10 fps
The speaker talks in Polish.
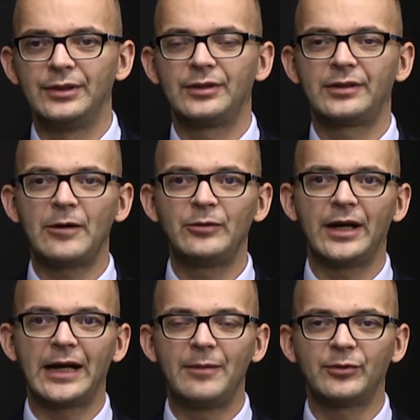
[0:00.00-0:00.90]
E, Saudi
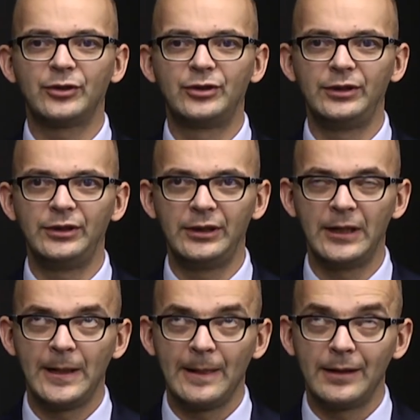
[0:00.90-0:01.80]
Aramco, czyli
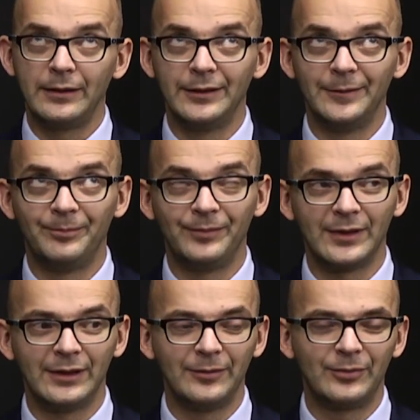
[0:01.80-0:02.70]
e,
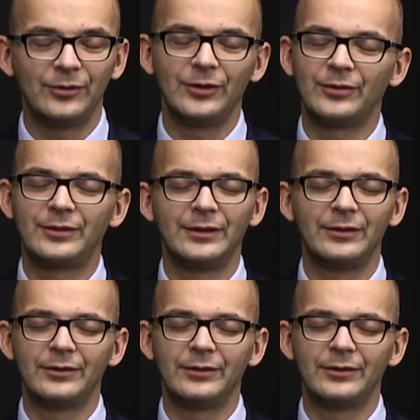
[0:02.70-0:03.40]
e, jest